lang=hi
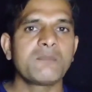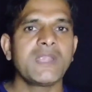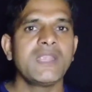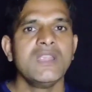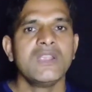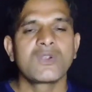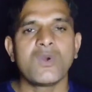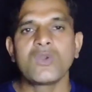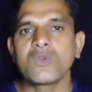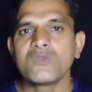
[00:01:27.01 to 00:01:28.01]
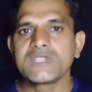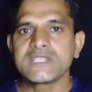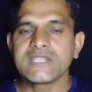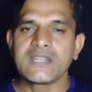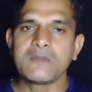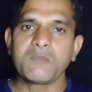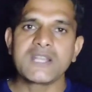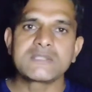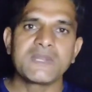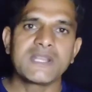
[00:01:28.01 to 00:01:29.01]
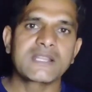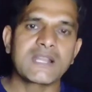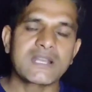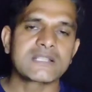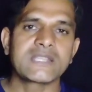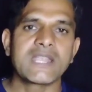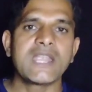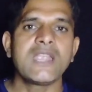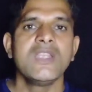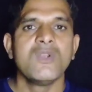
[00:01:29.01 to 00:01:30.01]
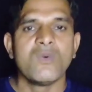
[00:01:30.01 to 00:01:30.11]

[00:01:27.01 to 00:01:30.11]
में कौन कौन से चैनल पार्टिसिपेट कर सकते हैं